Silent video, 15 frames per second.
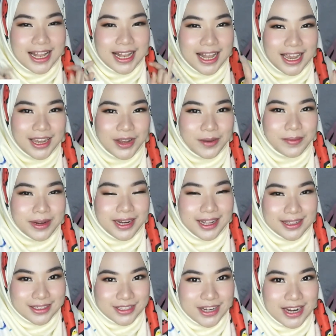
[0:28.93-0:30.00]
like, comment,
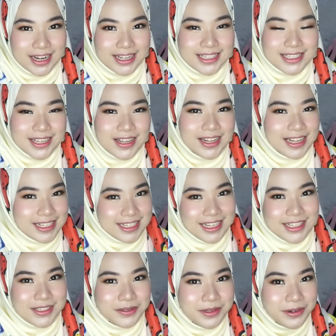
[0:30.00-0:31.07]
and share. So let's
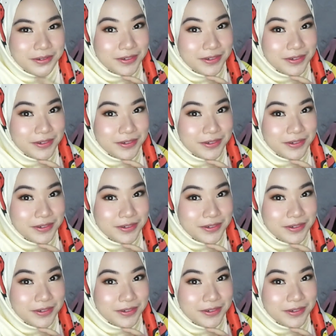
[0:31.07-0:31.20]
get to the